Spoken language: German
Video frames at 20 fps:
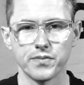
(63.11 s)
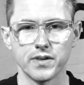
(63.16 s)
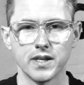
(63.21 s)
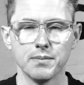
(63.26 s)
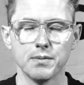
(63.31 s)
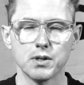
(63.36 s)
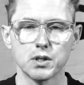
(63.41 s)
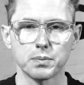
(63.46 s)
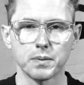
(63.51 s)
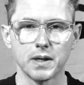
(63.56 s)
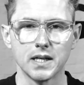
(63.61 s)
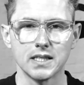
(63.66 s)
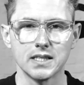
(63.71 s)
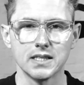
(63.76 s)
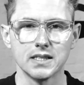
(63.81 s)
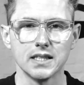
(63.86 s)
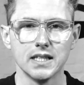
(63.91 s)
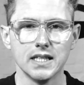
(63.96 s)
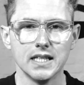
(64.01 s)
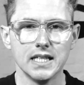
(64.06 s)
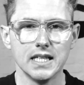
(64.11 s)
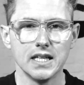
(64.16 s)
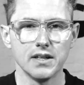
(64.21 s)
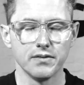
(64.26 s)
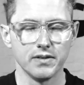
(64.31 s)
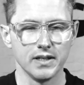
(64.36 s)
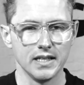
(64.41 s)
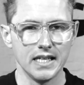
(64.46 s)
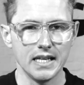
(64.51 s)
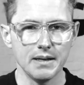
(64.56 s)
Dementsprechend,
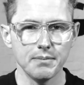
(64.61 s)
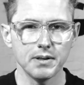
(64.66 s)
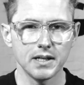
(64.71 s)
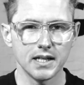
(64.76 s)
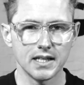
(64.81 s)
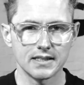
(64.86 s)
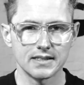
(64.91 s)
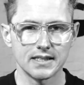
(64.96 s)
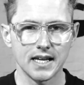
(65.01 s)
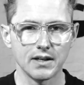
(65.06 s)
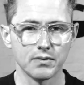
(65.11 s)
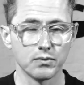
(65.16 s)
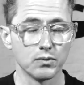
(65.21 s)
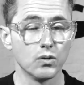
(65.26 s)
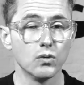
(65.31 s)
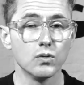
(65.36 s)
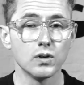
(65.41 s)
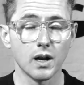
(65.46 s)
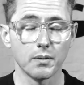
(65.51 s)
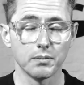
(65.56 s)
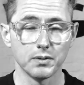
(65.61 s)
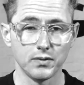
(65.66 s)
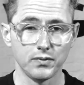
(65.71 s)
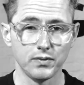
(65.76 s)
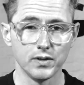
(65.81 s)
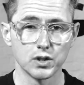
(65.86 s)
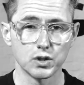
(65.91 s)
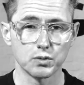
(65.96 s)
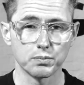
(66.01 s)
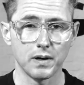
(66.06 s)
wir leben in einer Zeit, wo unglaublich
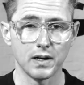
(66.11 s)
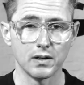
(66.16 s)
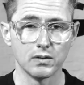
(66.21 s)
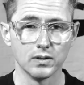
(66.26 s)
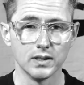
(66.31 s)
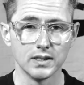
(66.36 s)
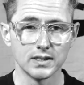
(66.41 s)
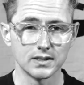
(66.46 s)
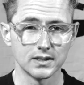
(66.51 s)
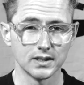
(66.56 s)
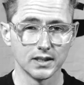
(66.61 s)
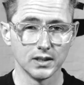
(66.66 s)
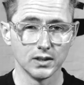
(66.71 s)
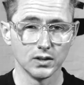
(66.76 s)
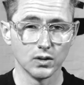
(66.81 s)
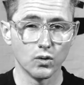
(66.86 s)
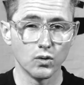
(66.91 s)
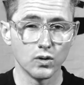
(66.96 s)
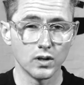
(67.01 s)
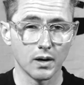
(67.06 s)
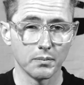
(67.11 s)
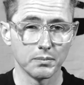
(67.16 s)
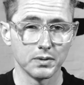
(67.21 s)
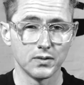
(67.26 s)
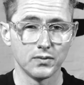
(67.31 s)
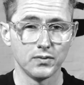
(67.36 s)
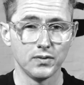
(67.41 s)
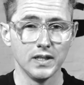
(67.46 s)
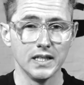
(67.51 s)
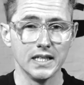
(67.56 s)
viel Spannung ist,
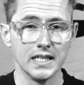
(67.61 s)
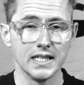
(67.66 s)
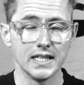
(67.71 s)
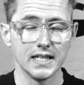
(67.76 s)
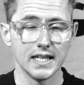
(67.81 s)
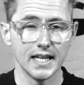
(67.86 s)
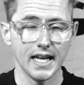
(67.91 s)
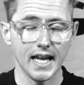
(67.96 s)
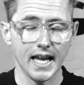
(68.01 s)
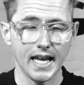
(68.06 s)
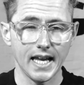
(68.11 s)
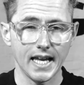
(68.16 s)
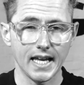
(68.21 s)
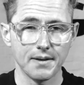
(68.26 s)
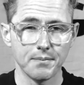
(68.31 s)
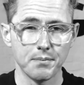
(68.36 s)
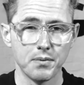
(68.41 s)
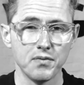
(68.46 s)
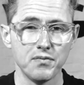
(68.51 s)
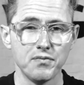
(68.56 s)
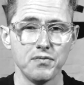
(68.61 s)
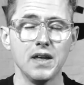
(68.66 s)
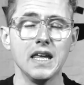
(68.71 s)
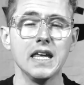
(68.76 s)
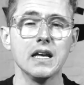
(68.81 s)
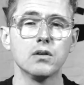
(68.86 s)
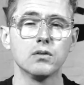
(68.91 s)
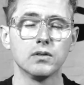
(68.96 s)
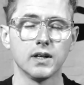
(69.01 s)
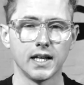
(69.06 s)
unglaublich viel
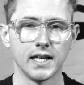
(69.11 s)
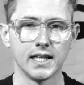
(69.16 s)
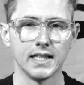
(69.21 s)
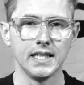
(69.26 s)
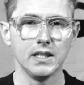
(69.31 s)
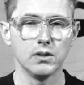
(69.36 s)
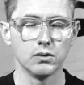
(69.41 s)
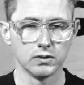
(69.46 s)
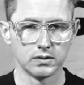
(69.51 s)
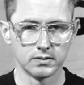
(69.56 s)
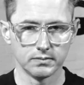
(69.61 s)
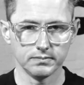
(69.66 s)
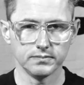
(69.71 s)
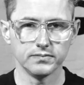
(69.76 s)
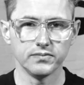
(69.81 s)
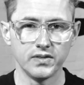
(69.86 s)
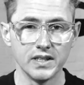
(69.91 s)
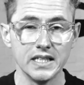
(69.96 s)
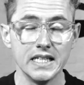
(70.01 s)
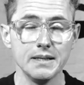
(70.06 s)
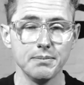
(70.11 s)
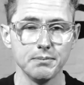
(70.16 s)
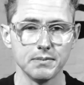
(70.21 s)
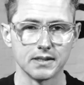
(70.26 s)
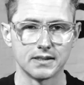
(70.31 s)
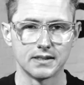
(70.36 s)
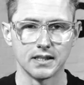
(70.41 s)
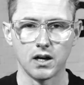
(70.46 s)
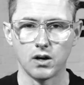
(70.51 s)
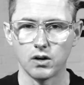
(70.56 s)
Bewegung und Energie und wir lieben
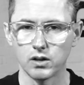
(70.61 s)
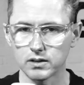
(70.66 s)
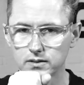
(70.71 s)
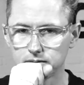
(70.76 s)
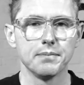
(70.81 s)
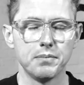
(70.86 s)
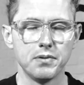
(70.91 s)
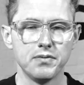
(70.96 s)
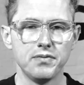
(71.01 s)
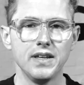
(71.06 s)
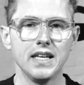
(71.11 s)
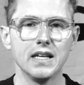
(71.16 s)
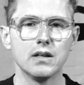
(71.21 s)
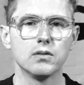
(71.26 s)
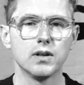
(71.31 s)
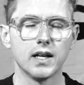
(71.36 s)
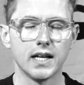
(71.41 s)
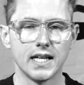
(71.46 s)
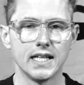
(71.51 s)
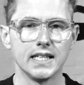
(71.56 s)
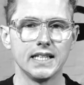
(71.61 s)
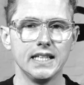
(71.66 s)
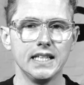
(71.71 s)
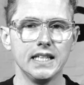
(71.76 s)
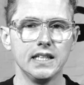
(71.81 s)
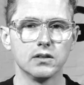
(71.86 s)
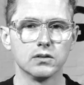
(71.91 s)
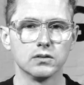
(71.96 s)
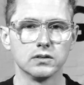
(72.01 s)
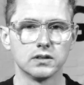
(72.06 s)
das ja auch, Bewegung,
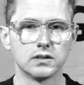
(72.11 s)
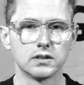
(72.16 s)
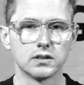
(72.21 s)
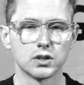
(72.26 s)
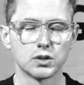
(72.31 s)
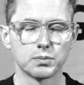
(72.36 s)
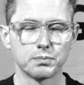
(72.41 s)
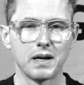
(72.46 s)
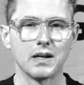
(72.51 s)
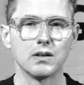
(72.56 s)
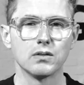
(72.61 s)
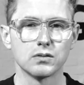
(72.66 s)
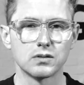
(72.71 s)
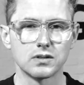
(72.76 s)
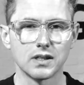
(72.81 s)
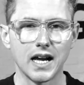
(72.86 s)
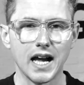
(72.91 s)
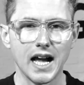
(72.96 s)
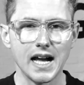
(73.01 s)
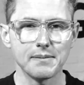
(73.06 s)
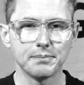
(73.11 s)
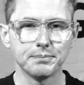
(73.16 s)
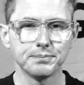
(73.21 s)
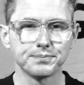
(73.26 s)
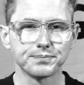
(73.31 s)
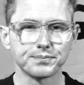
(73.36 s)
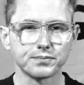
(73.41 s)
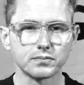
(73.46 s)
Energie und Spannung zu haben,